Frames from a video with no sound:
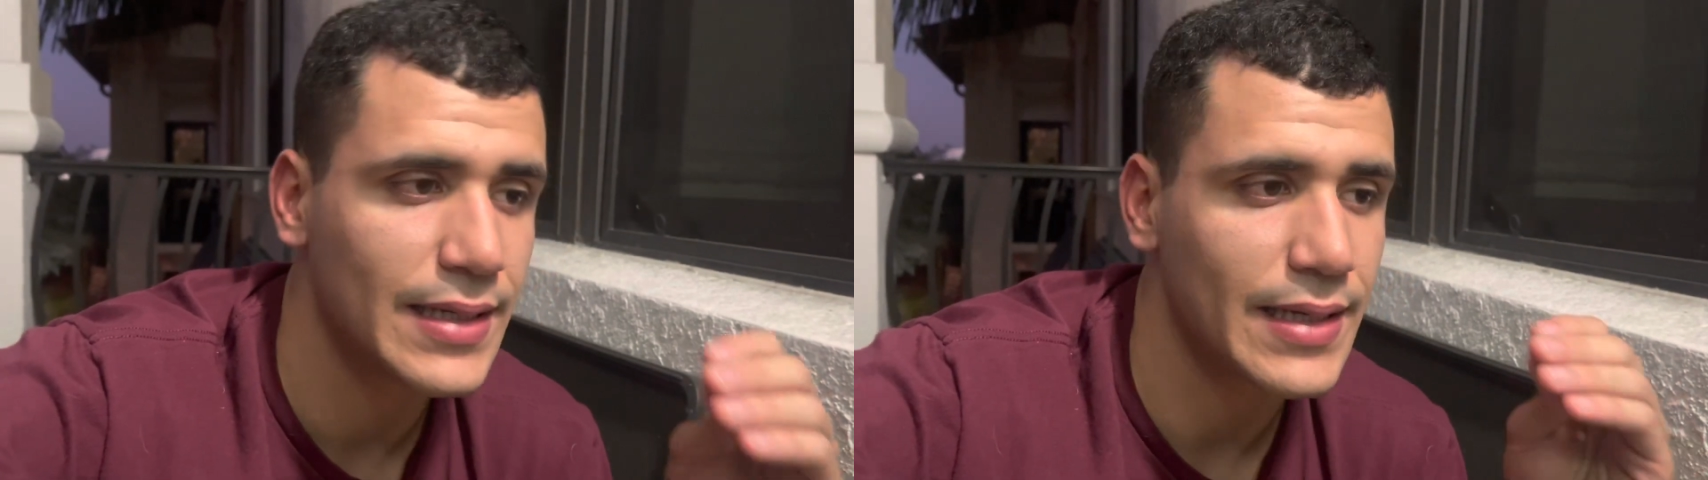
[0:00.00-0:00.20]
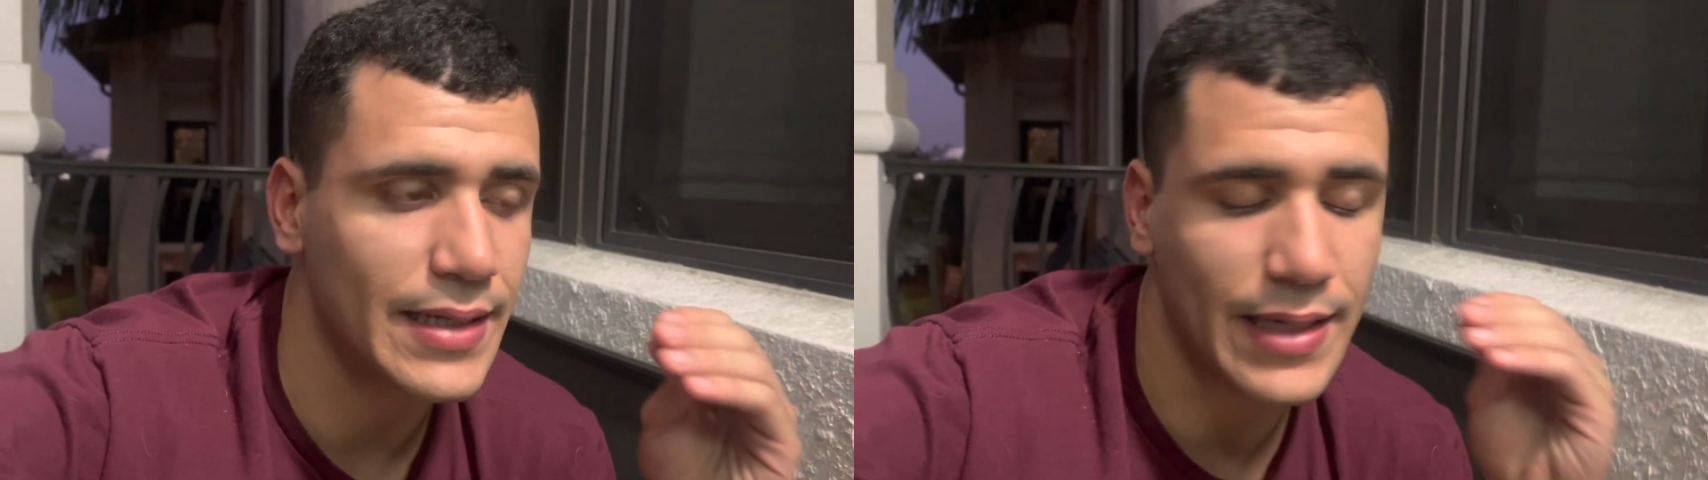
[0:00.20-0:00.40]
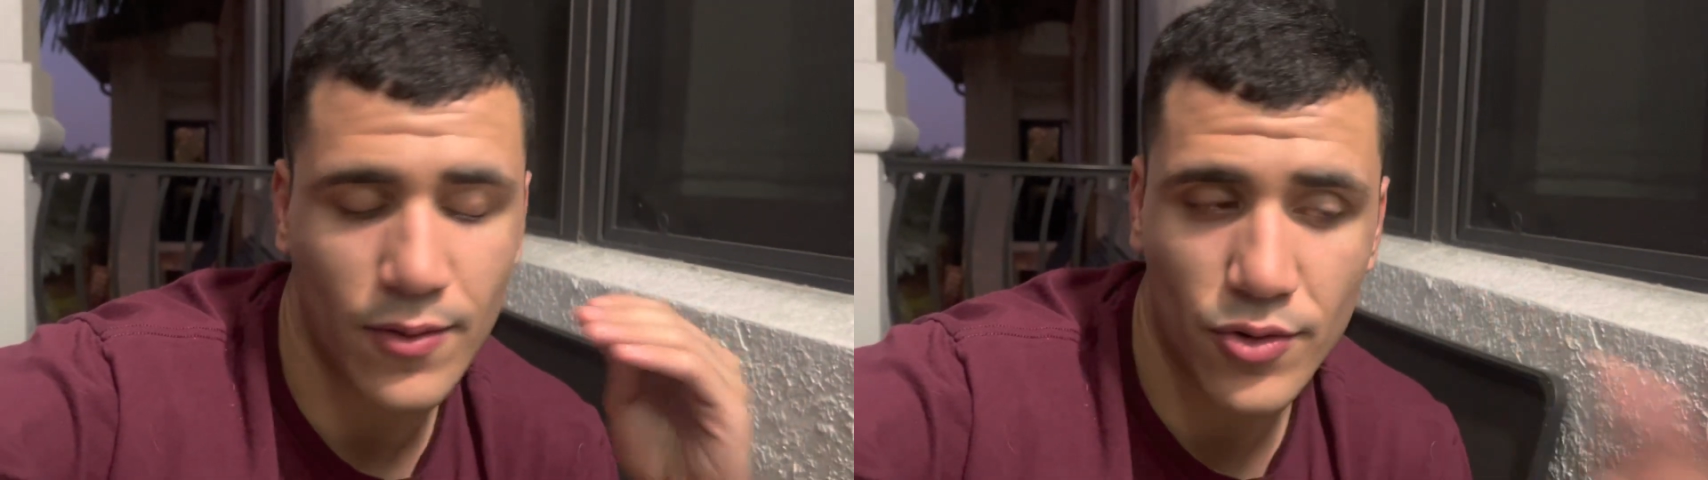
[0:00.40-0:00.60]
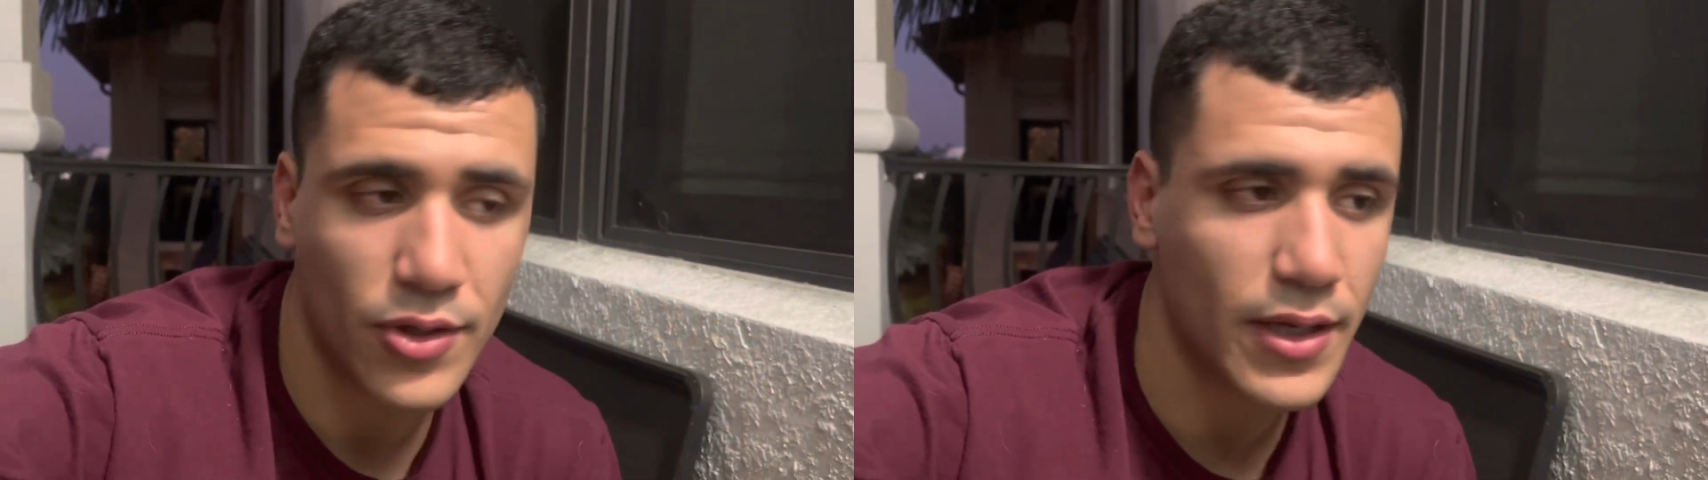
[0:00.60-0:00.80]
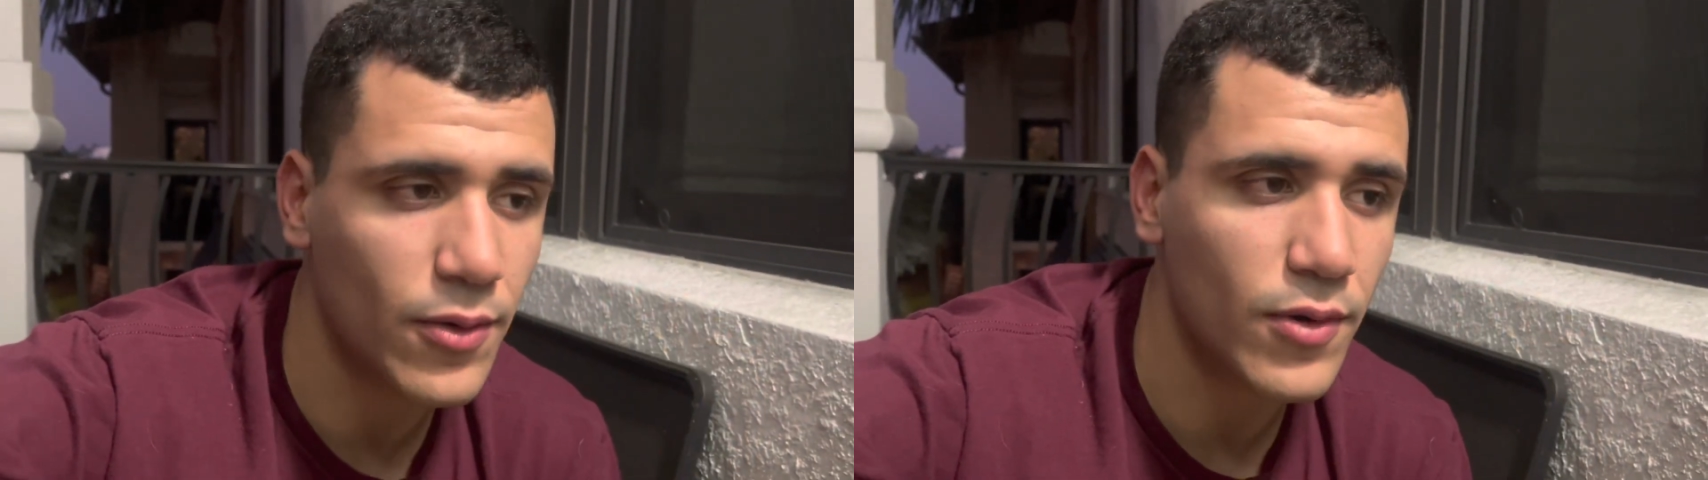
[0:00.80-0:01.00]
y ya cuando
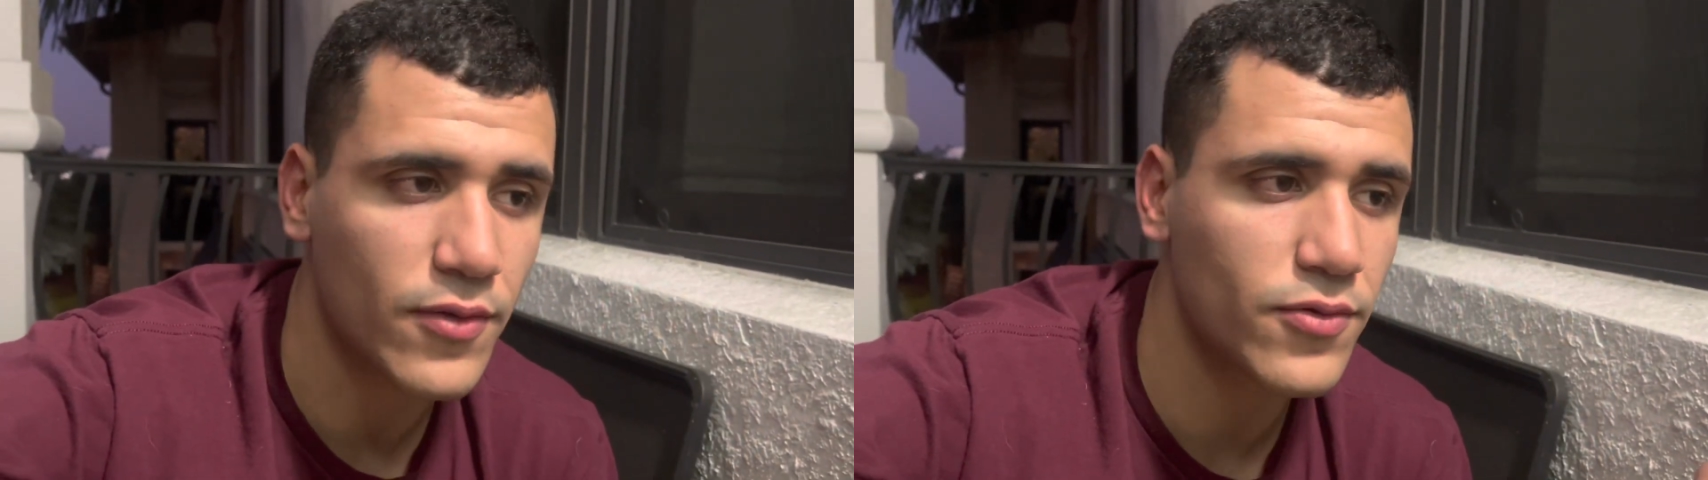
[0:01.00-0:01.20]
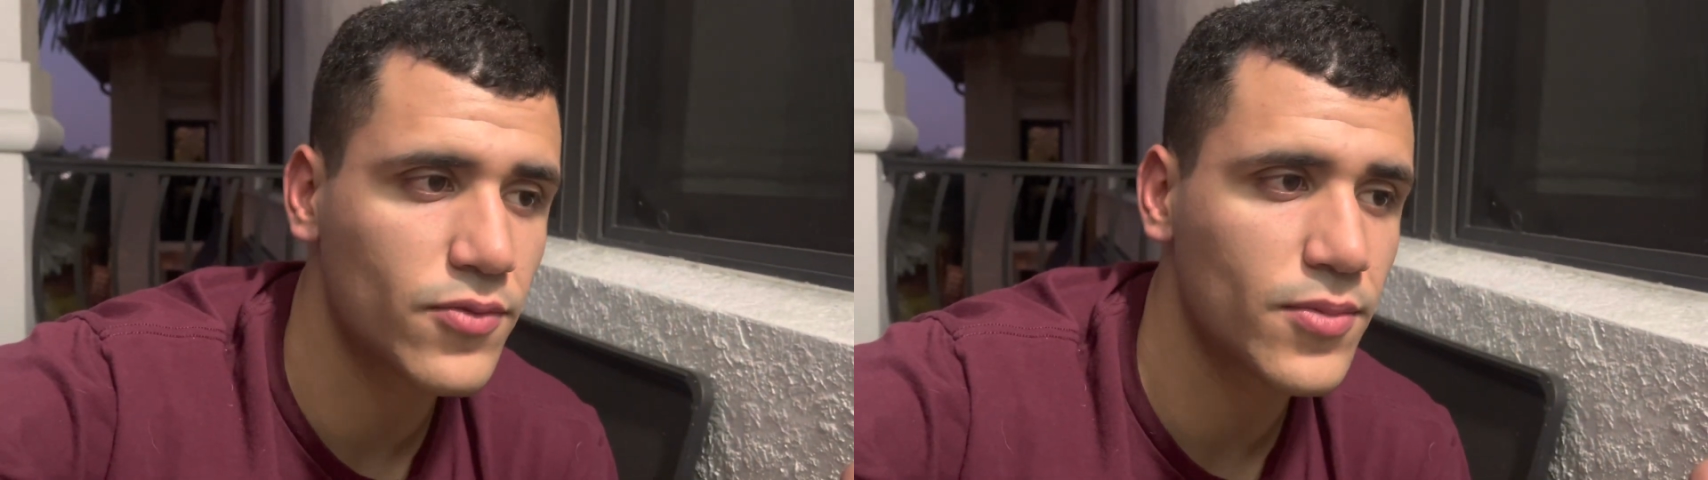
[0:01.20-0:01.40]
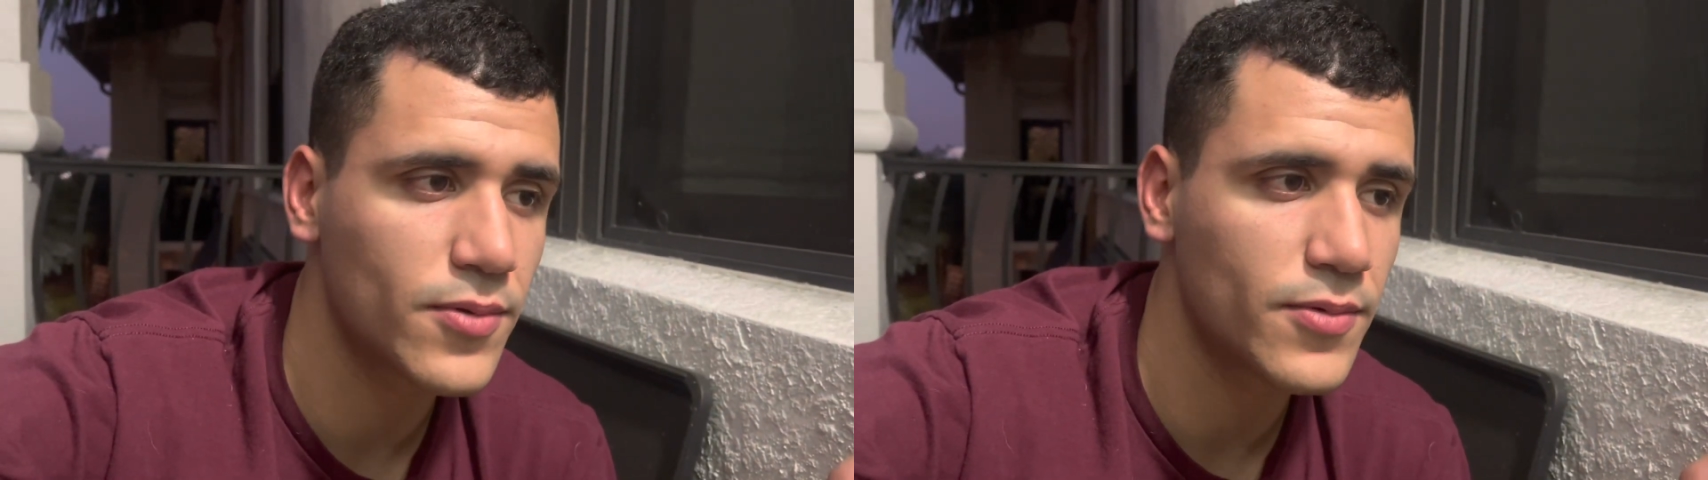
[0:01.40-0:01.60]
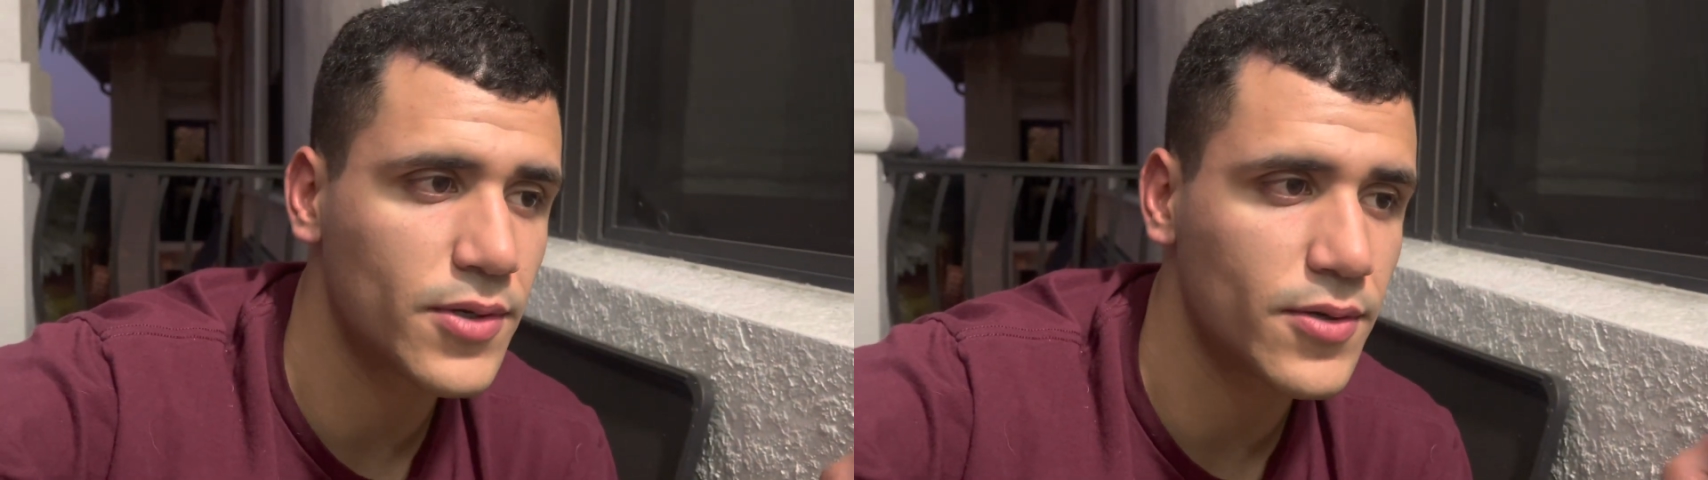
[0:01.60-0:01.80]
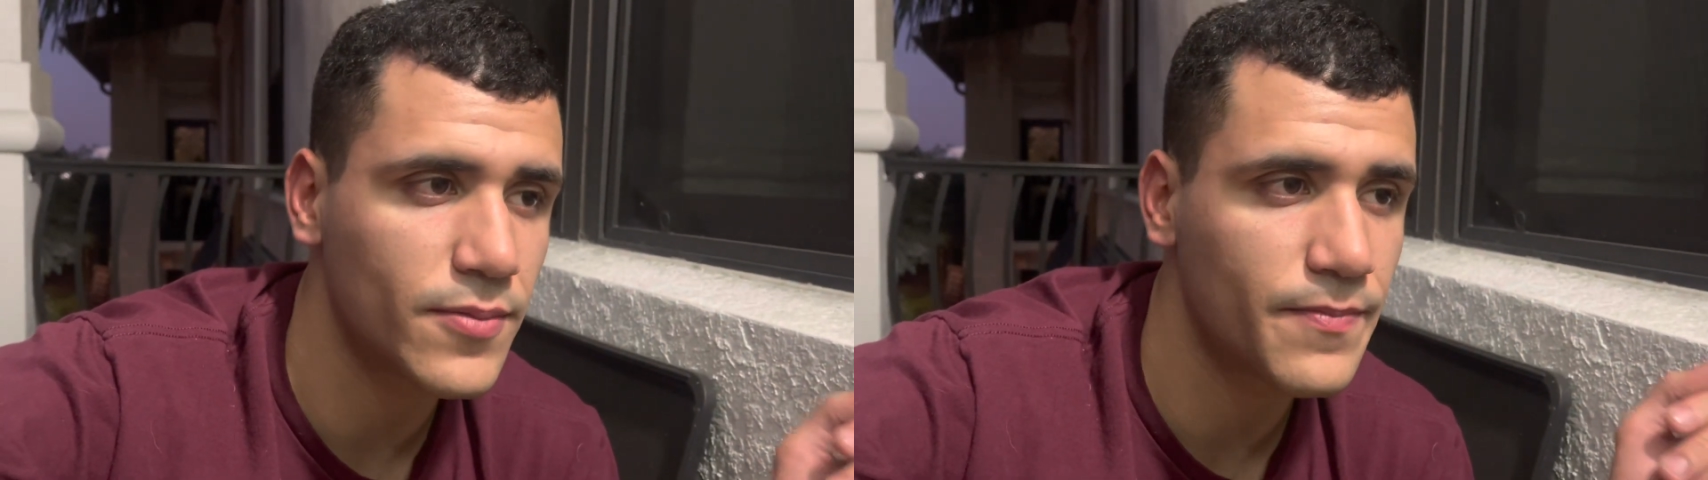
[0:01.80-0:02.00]
dejé de jugar fútbol, you
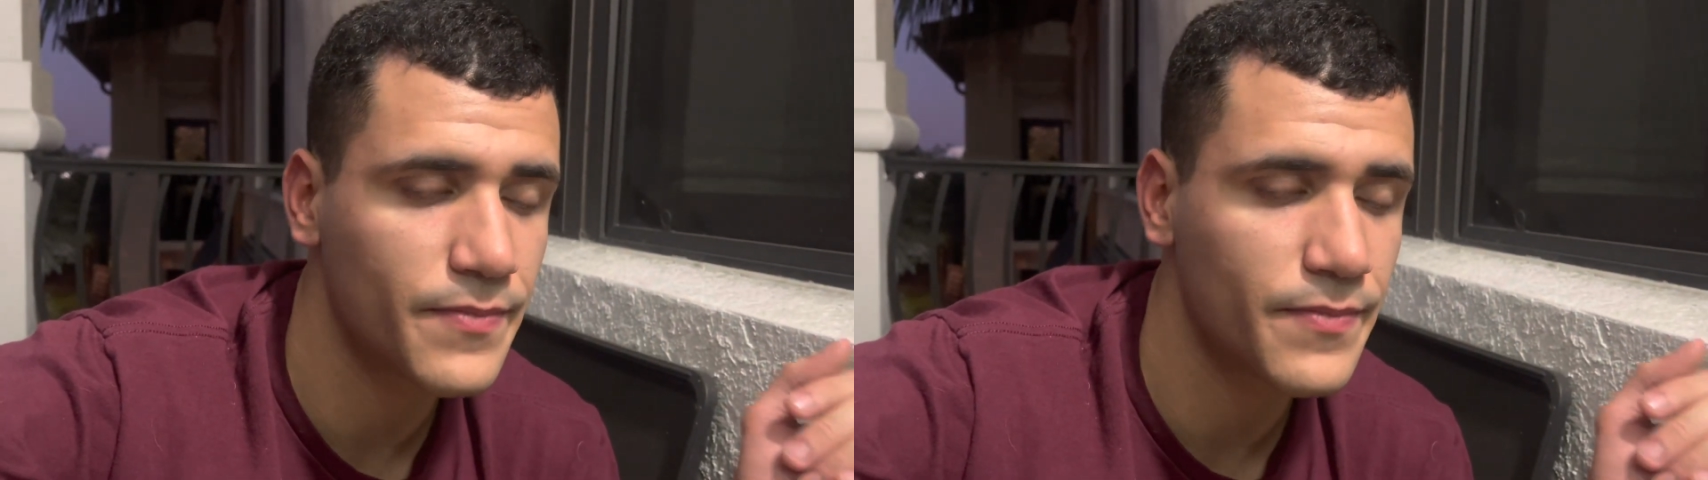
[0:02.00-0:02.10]
know,